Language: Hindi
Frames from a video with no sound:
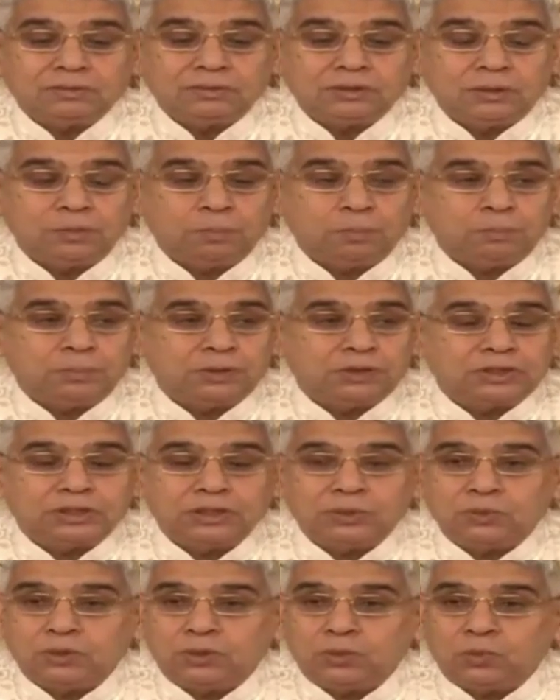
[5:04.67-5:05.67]

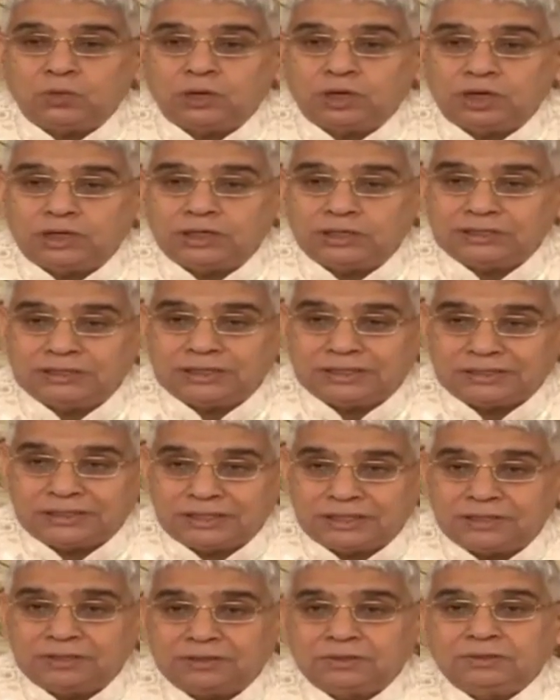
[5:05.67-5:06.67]
दंपत्ति उन्हें उठा ले
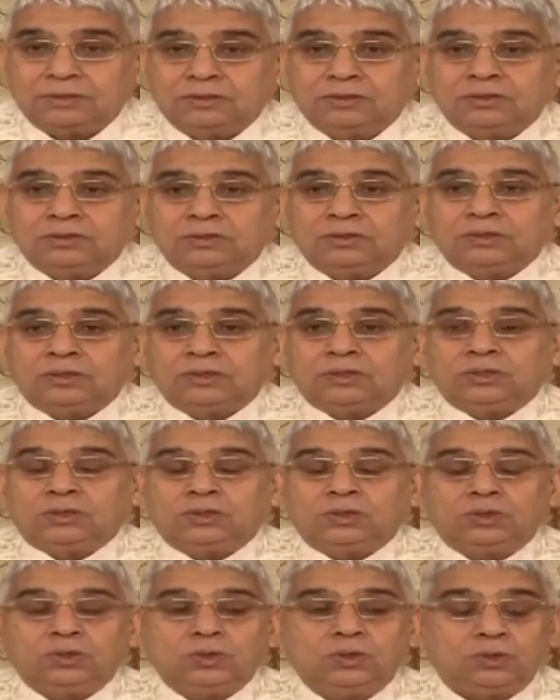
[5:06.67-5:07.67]
जाते हैं
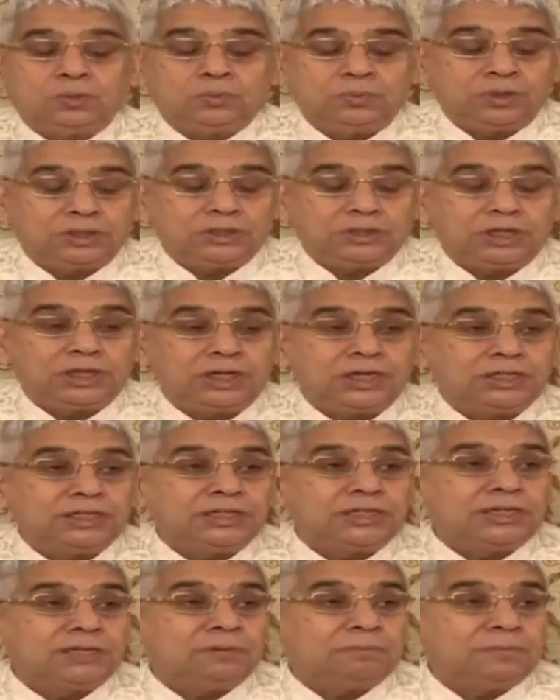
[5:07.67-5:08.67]
और फिर धीरे
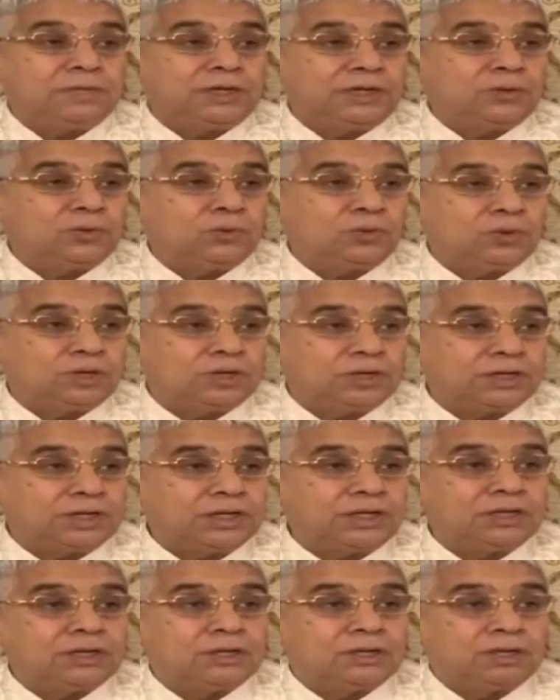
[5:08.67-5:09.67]
धीरे बड़े होकर
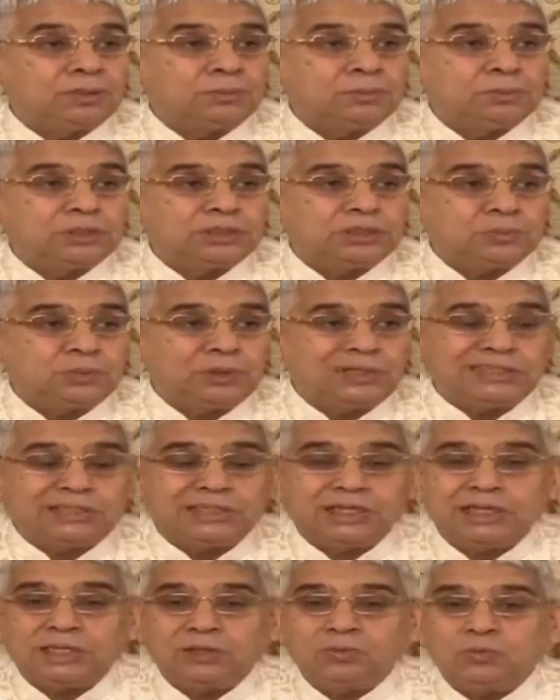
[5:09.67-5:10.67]
के बचपन
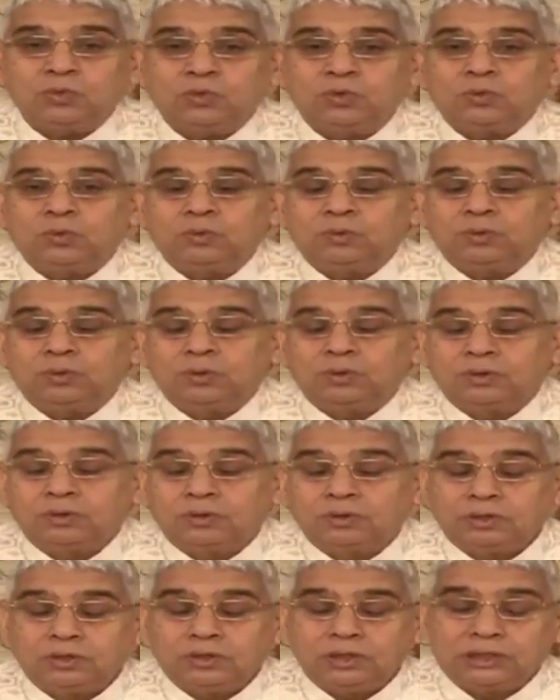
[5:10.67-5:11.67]
से ही वो
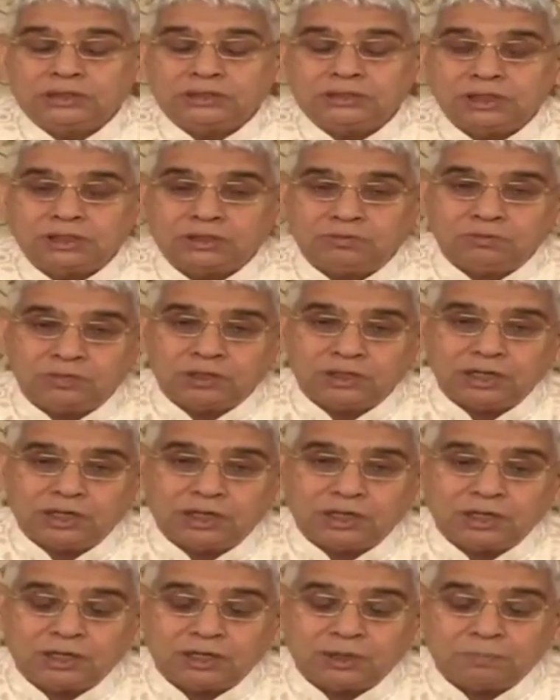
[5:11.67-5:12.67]
इस तत्व
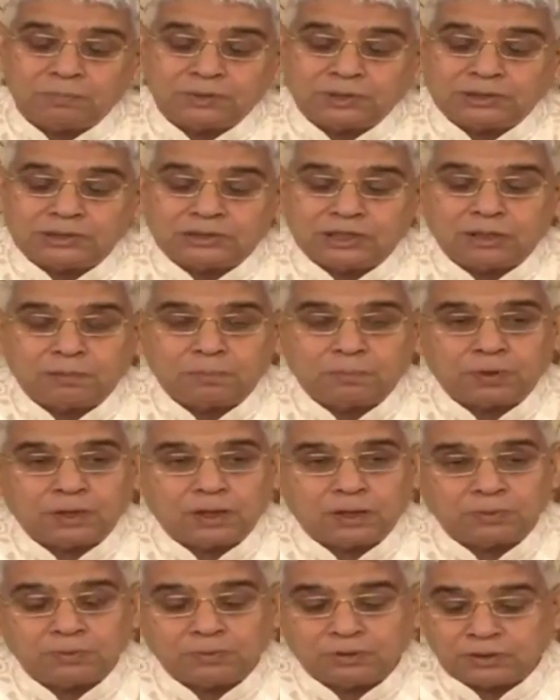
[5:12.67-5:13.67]
ज्ञान का प्रचार
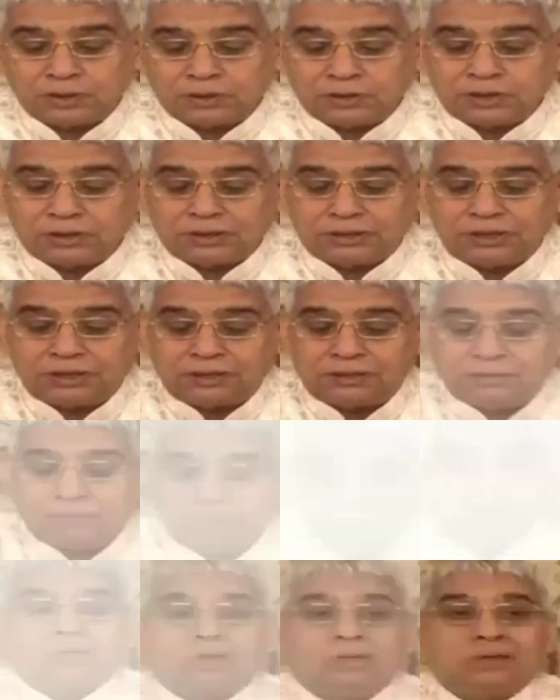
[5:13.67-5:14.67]
प्रारंभ कर देते
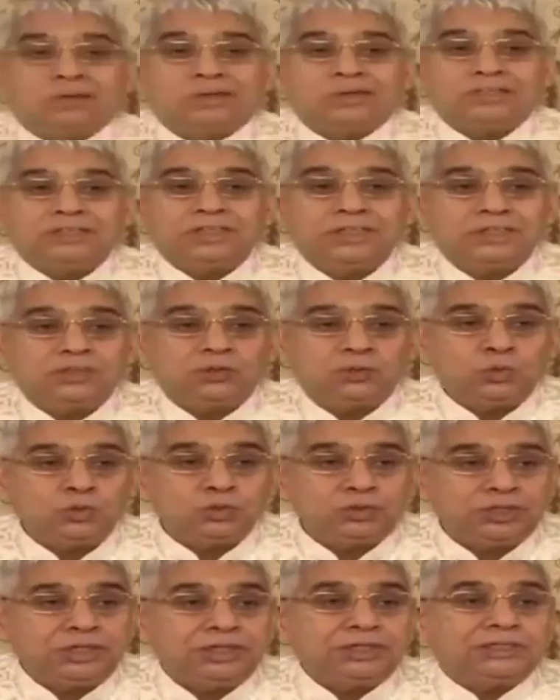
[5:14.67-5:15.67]
हैं ये
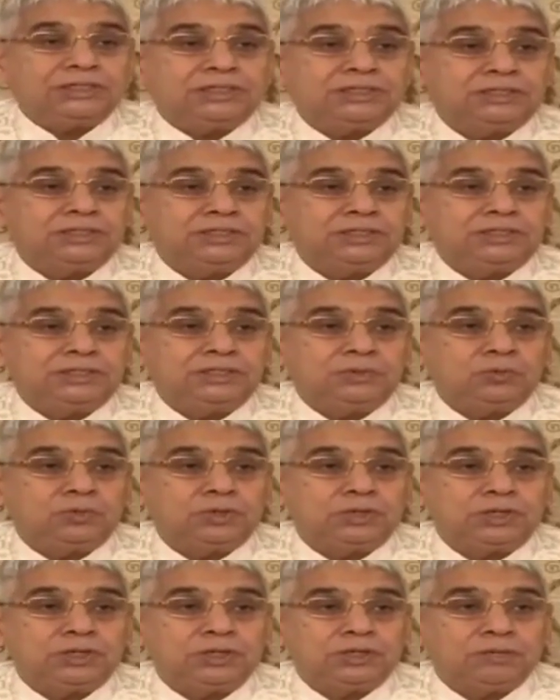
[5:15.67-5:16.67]
दूसरी सती थी
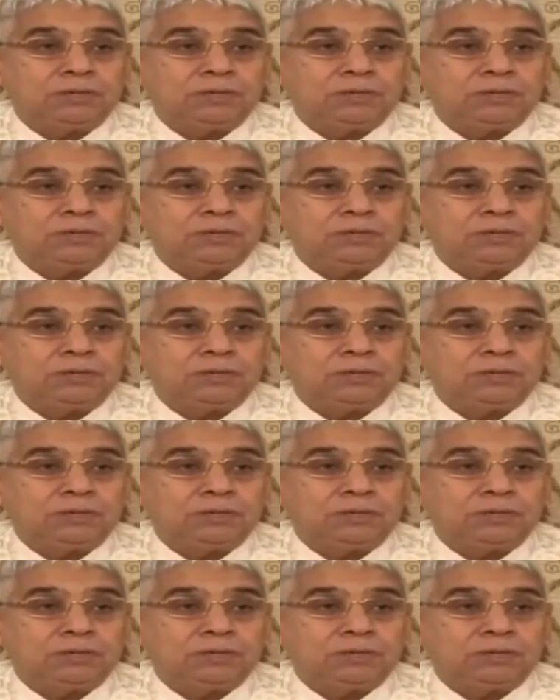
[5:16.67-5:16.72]
उनकी